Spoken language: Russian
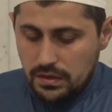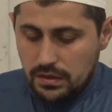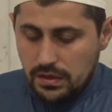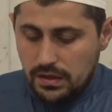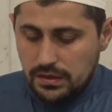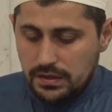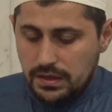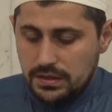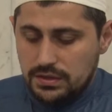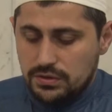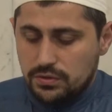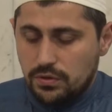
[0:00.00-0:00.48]

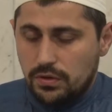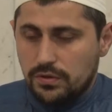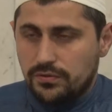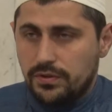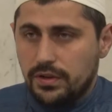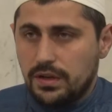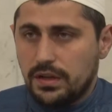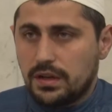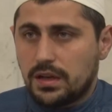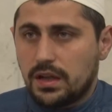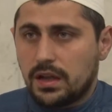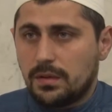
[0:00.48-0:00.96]
Это столь
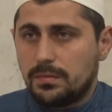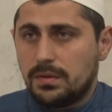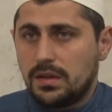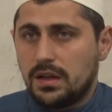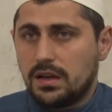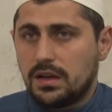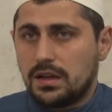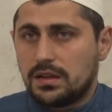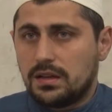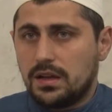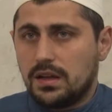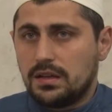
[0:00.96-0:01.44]
великое
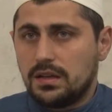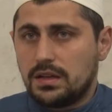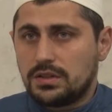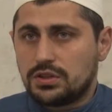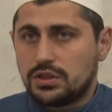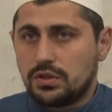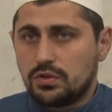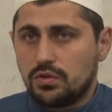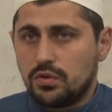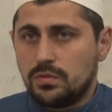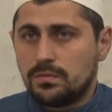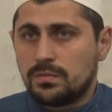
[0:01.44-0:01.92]
благо для
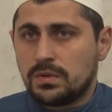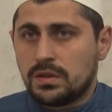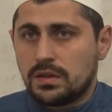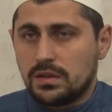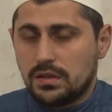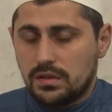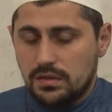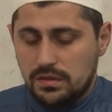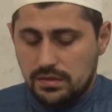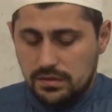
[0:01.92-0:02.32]
нашей умы.